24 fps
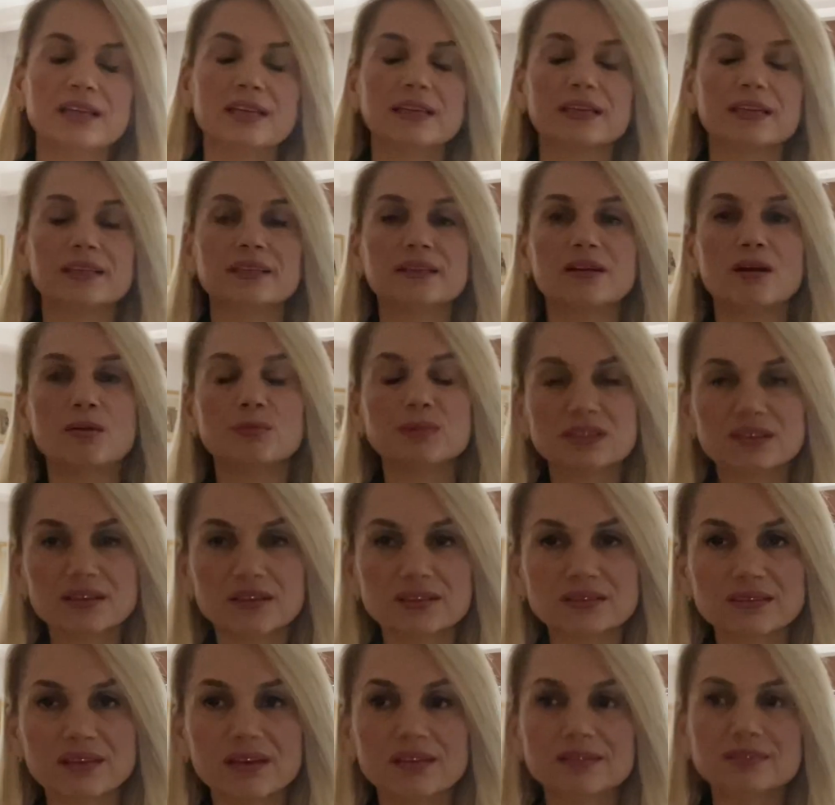E,
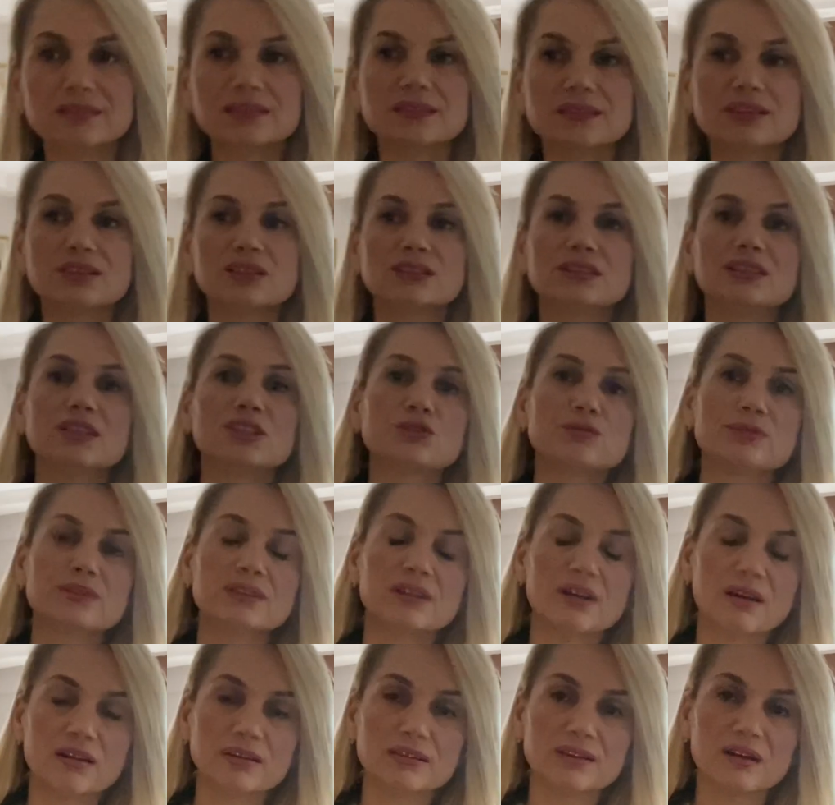Amerika'dan e,
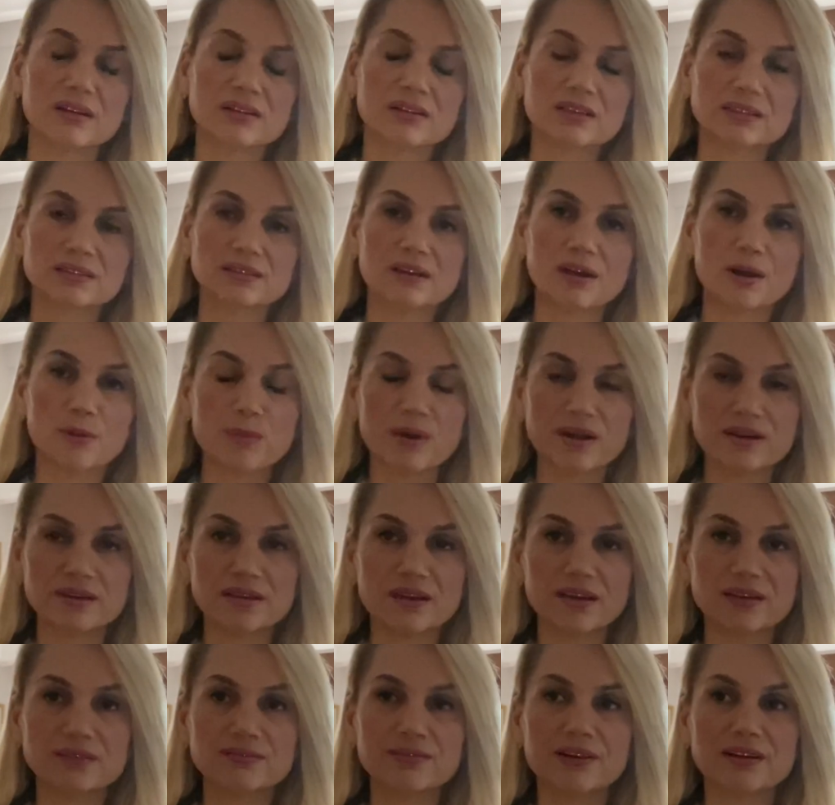teşvikle alakalı
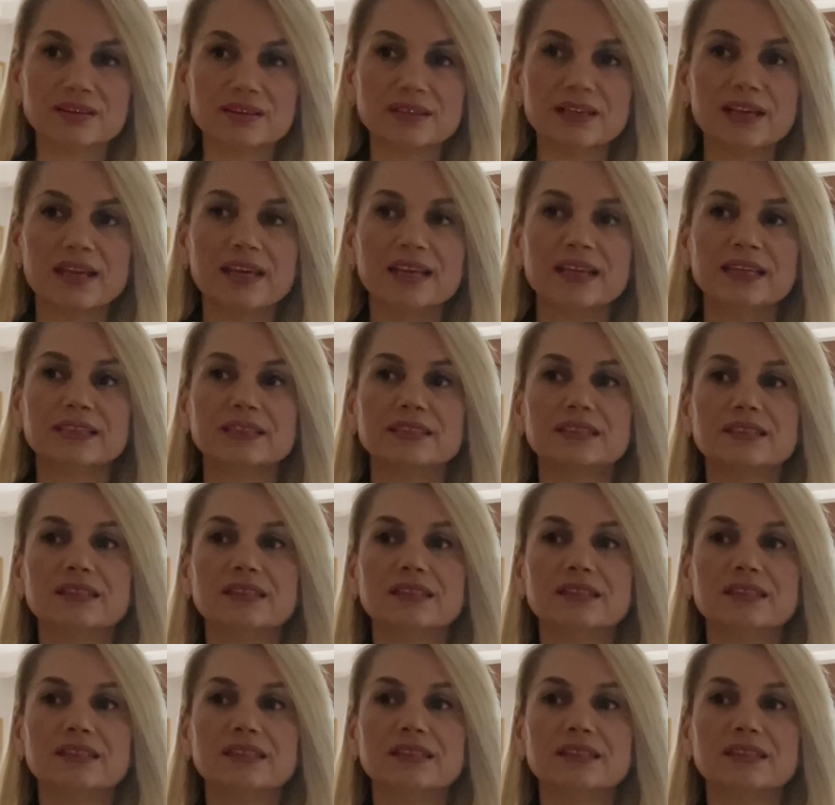haberler var. E,